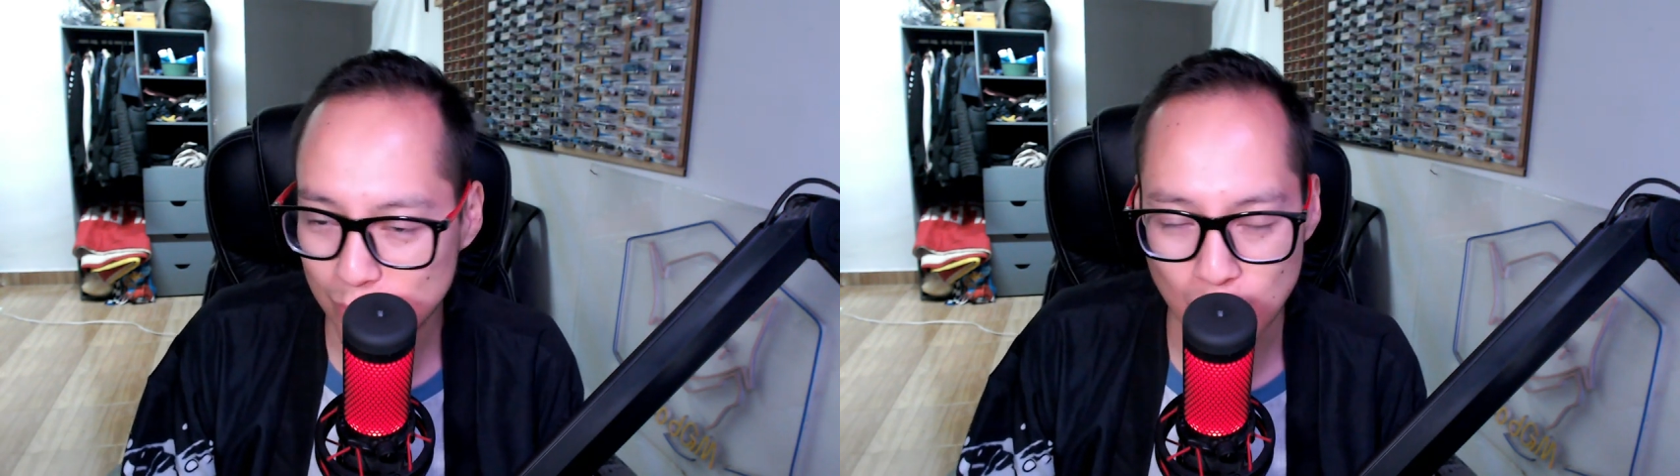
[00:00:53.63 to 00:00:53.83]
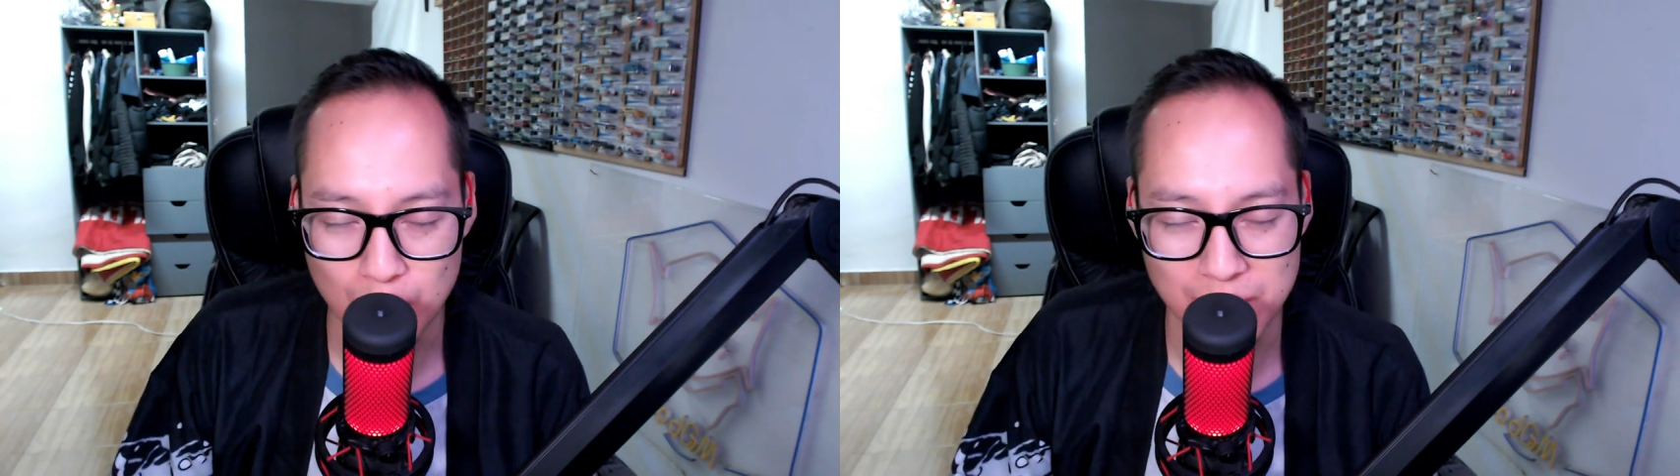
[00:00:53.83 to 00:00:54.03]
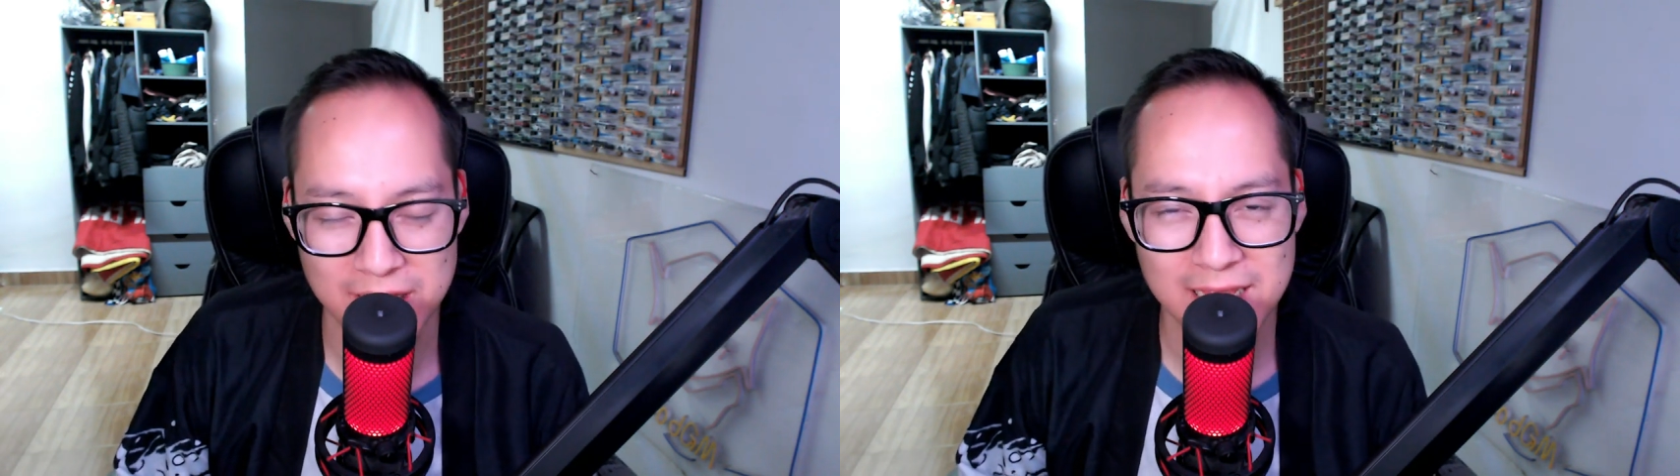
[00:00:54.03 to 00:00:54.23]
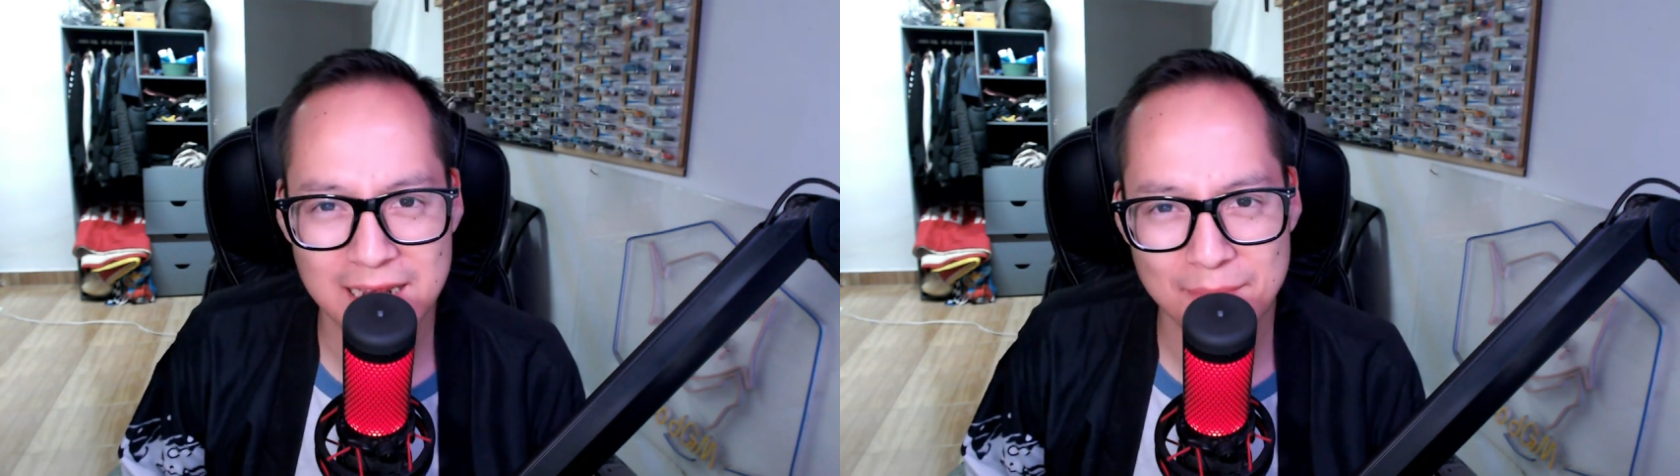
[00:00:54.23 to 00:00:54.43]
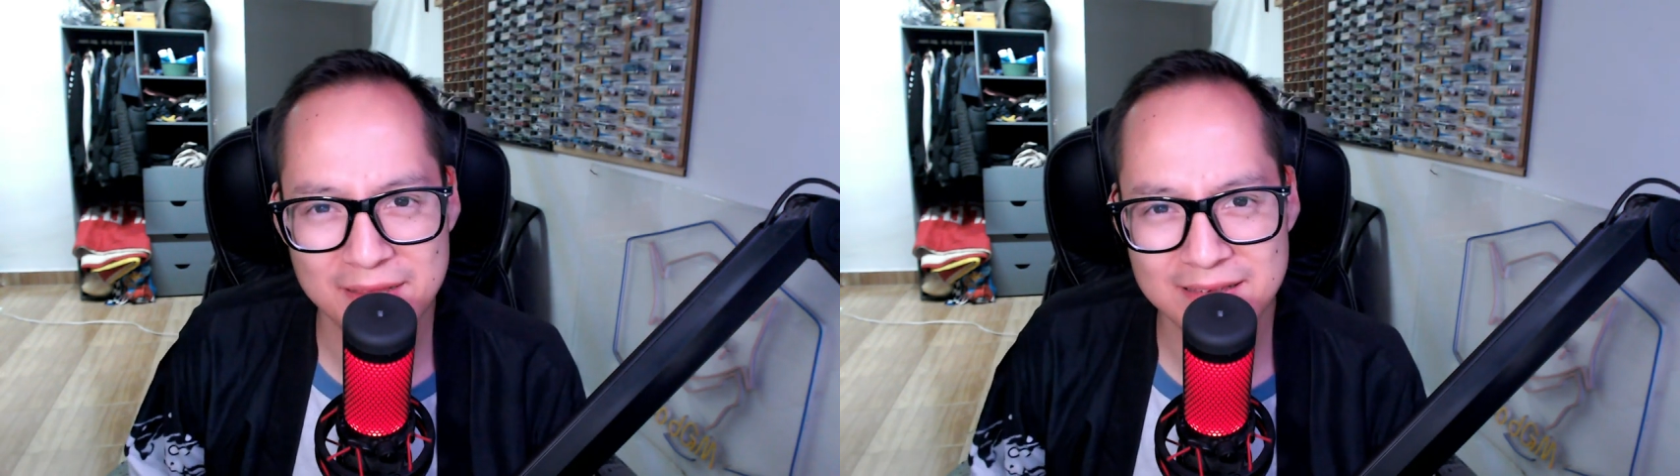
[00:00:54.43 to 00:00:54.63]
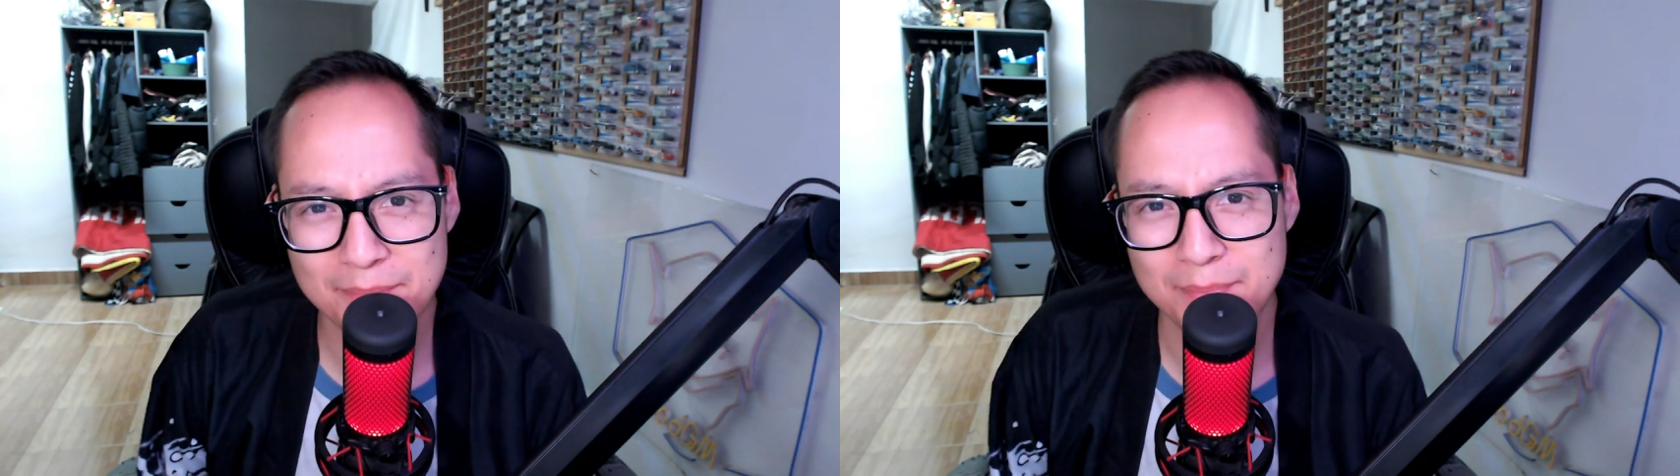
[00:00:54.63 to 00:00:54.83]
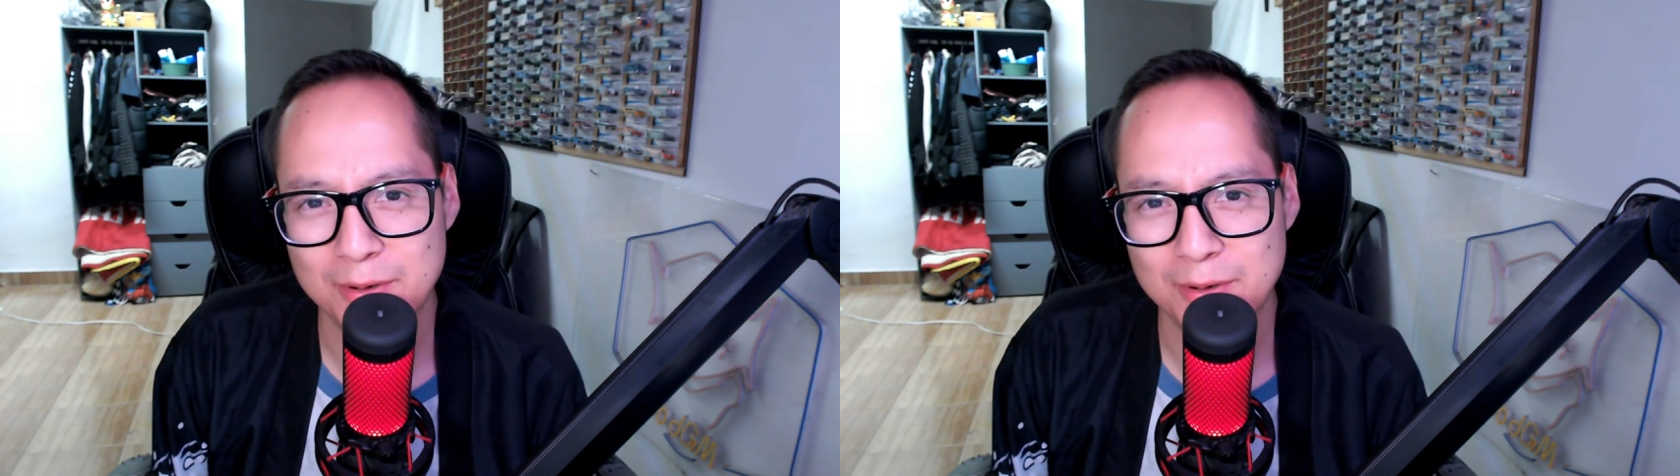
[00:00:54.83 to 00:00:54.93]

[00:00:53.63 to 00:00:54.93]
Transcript: comida en la mesa,